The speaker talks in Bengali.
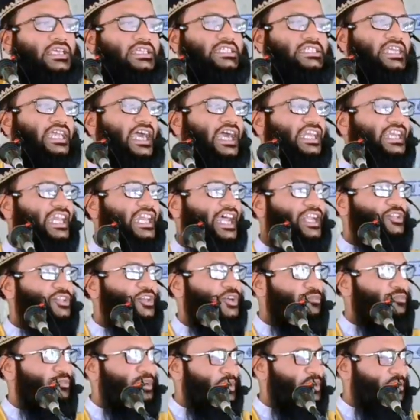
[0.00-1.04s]
সে আল্লাহর
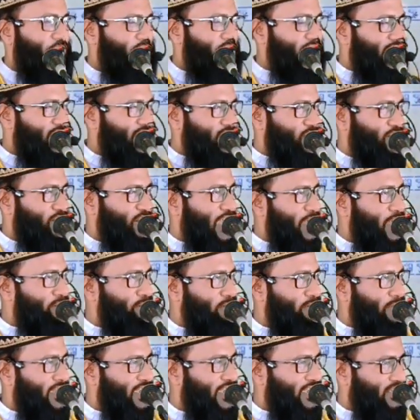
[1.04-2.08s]
দরবারে ফিরে এসে কাম
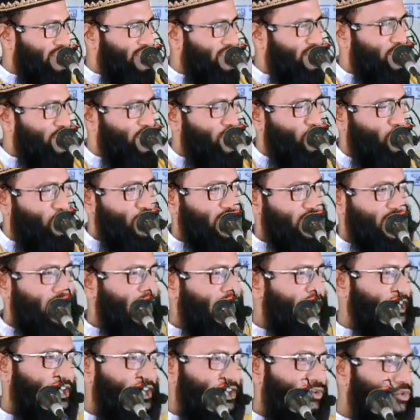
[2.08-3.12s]
ব্যাক
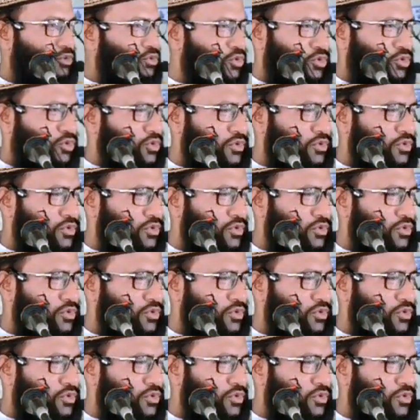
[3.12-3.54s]
ওয়াসারিউ